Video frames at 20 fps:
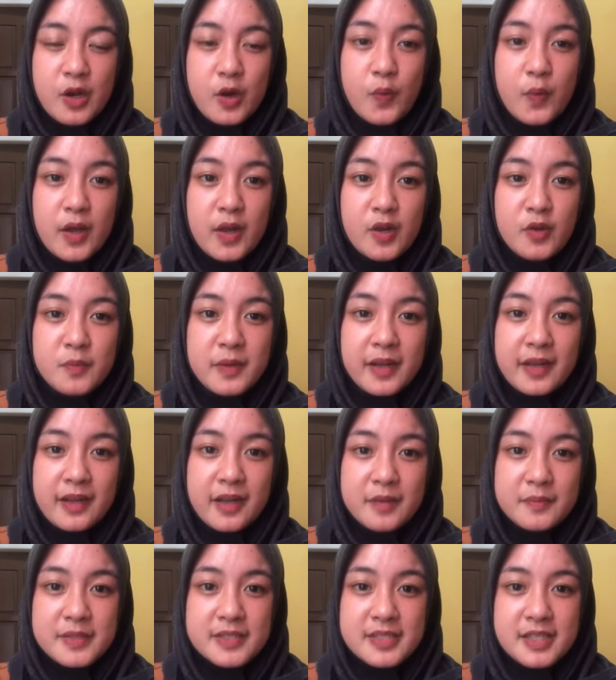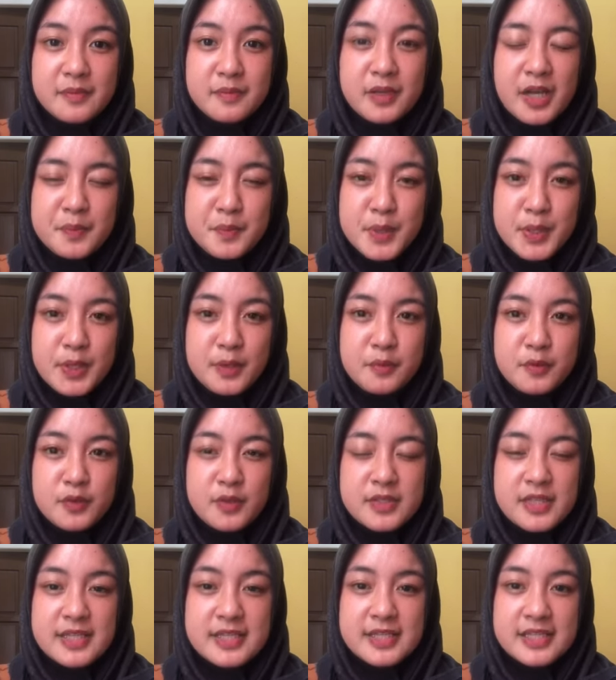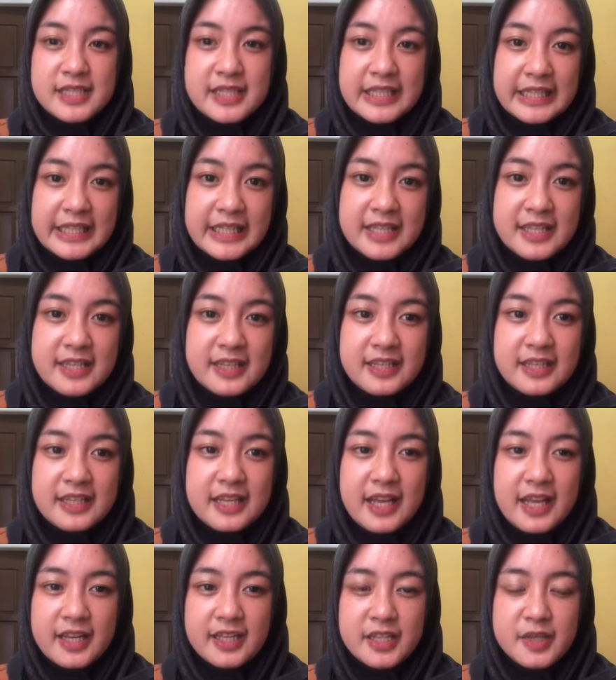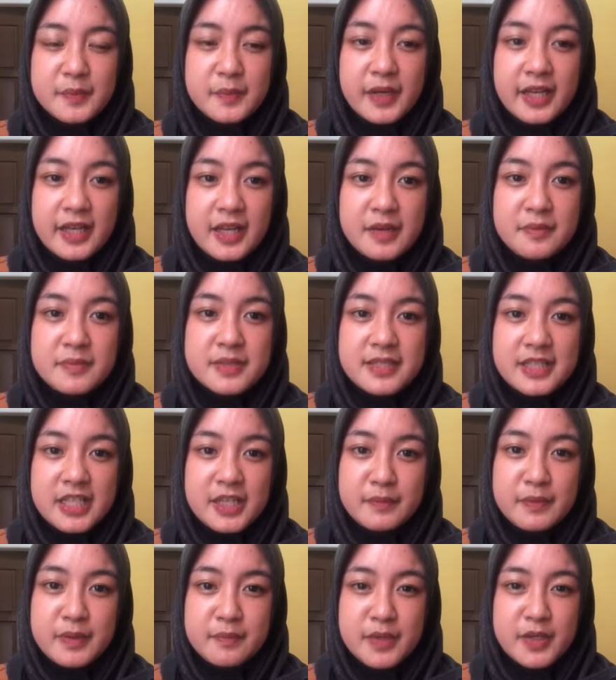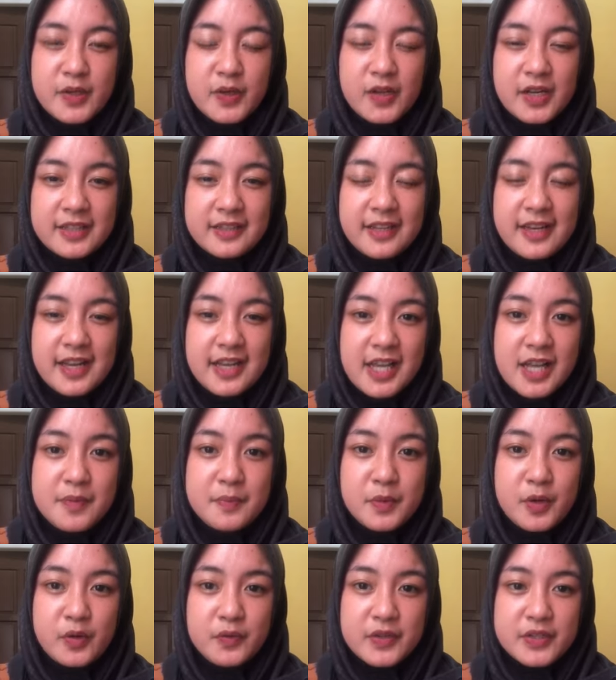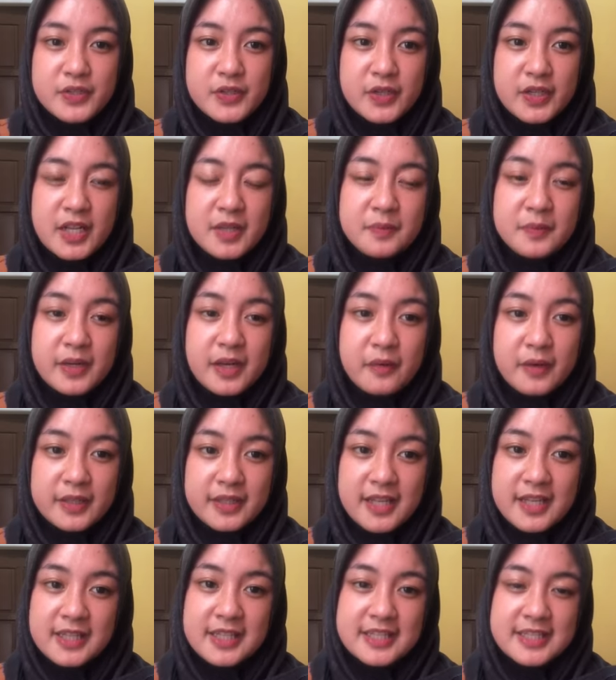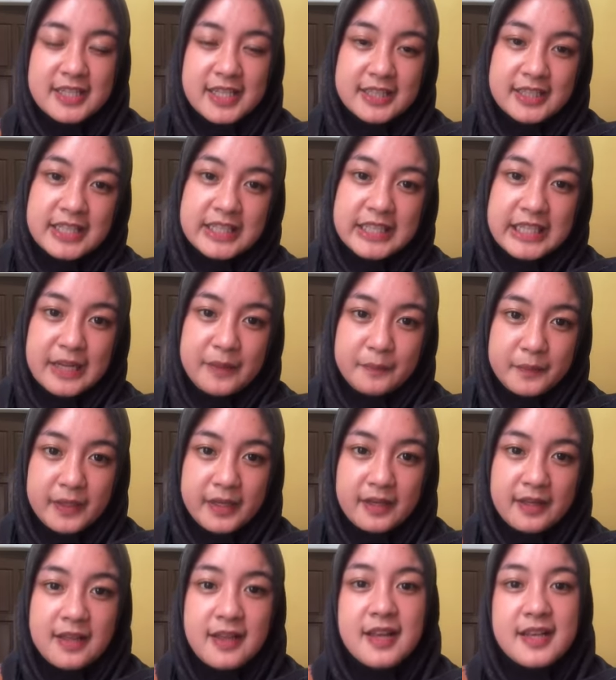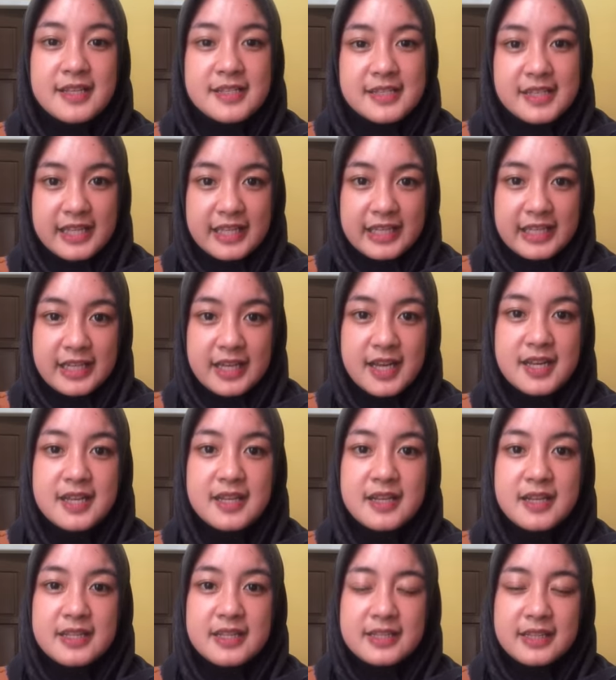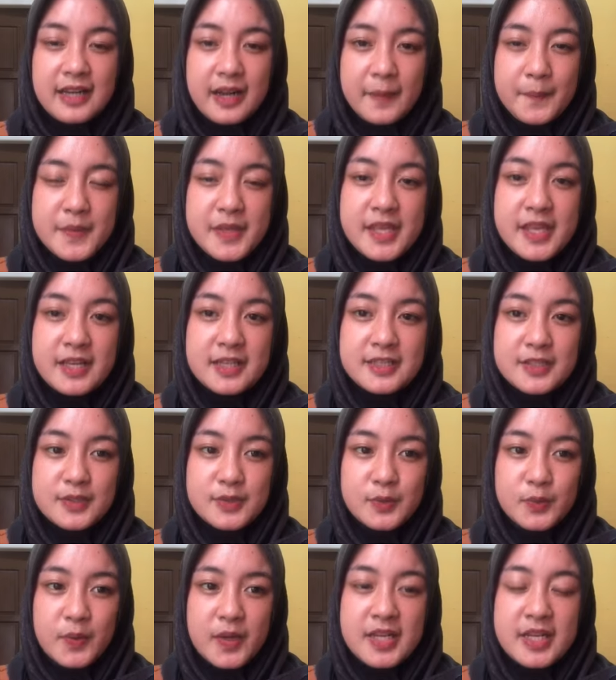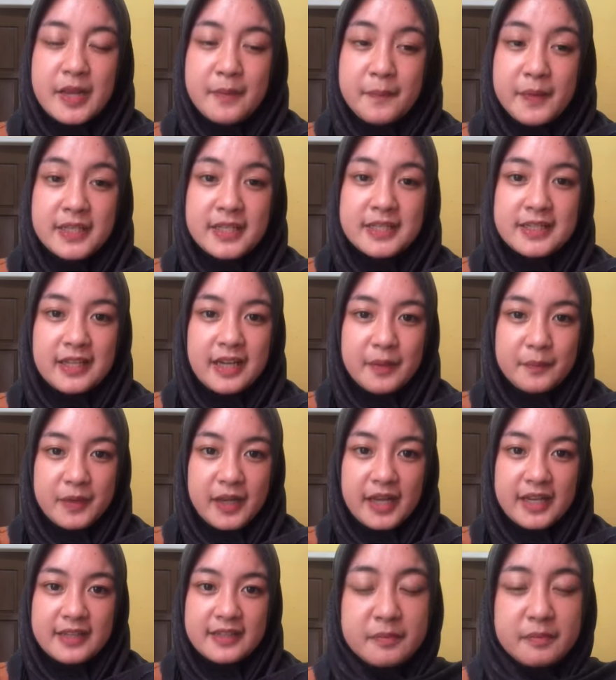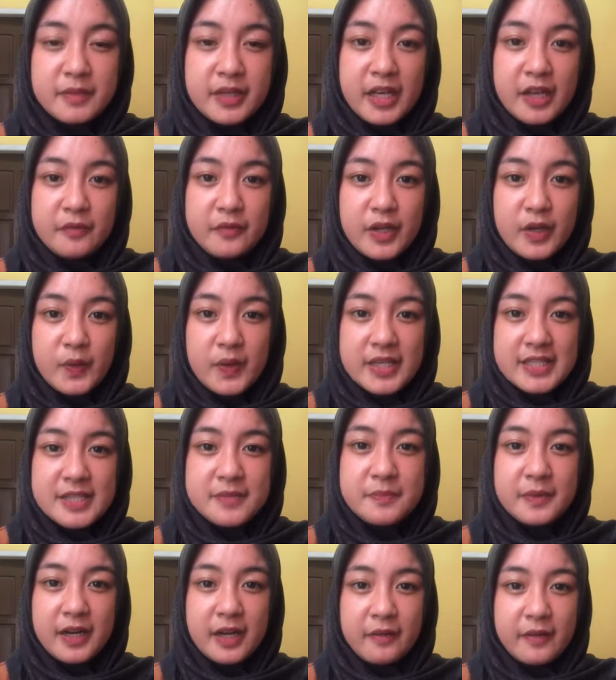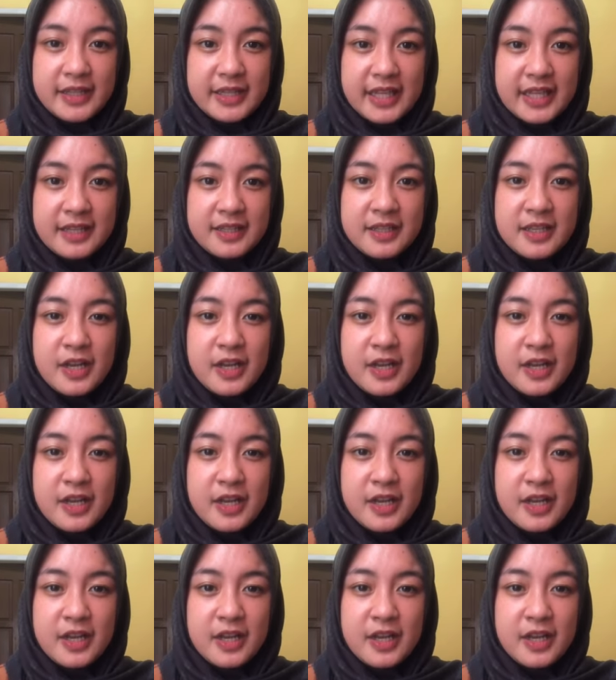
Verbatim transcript: Walau mereka bisa mengambil keputusan sendiri, idealnya mereka mesti dibimbing oleh tenaga profesional perawatan kesehatan terampil, sehingga terapi yang sesuai dapat diterapkan. Mengevaluasi perawatan.